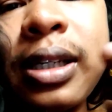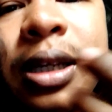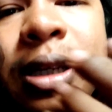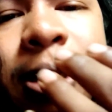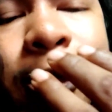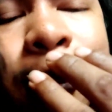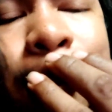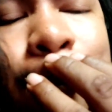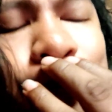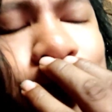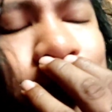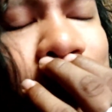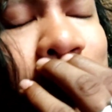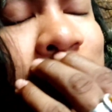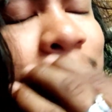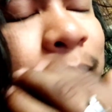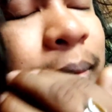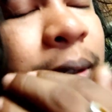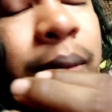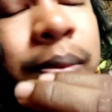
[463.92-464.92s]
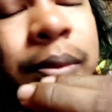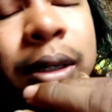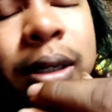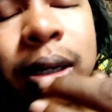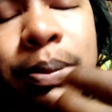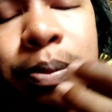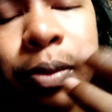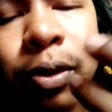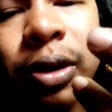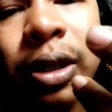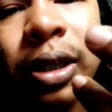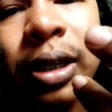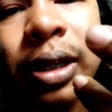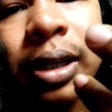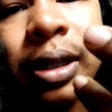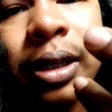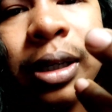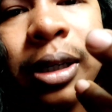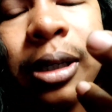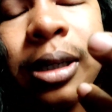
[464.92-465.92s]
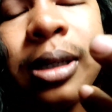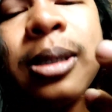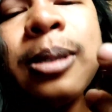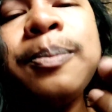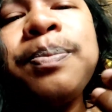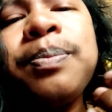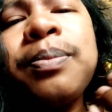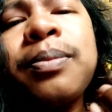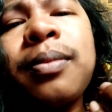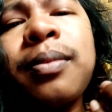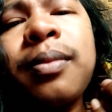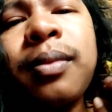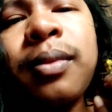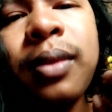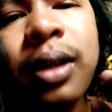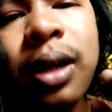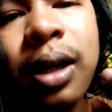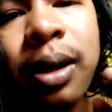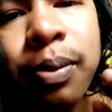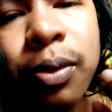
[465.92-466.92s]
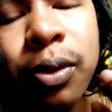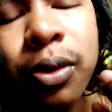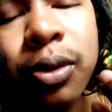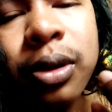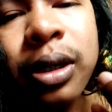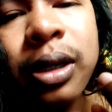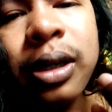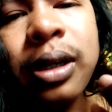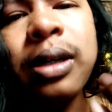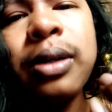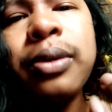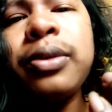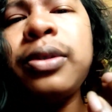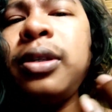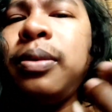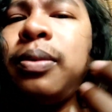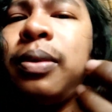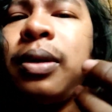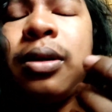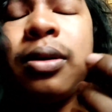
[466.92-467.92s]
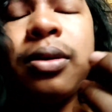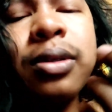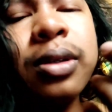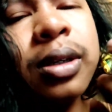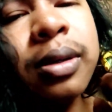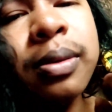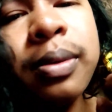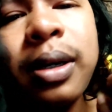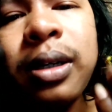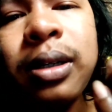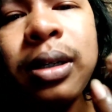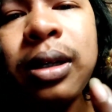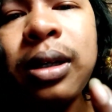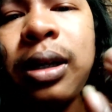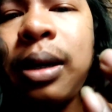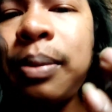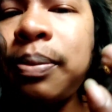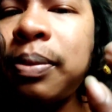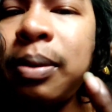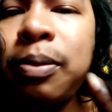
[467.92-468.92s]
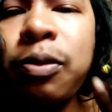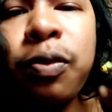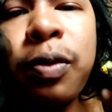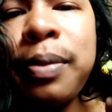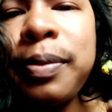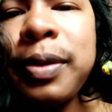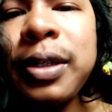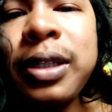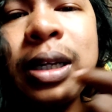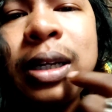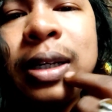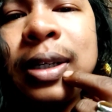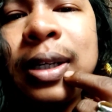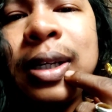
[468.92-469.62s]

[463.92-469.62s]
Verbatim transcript: आ जाएगा जब हम अपलोडिंग करेंगे हम्म, अपलोड उसी बा, उसके बाद आपका मोबाइल में चला